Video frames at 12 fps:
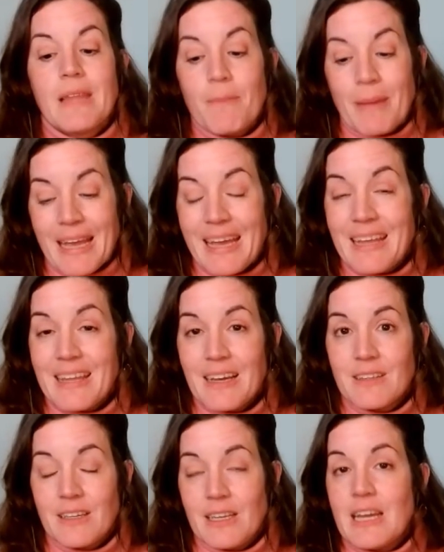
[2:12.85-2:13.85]
De
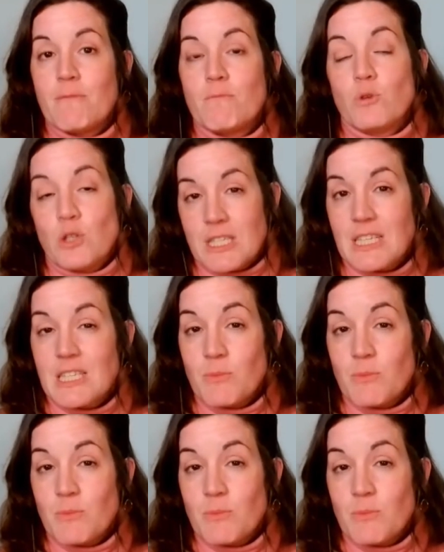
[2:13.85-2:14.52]
pequeña tenía muchas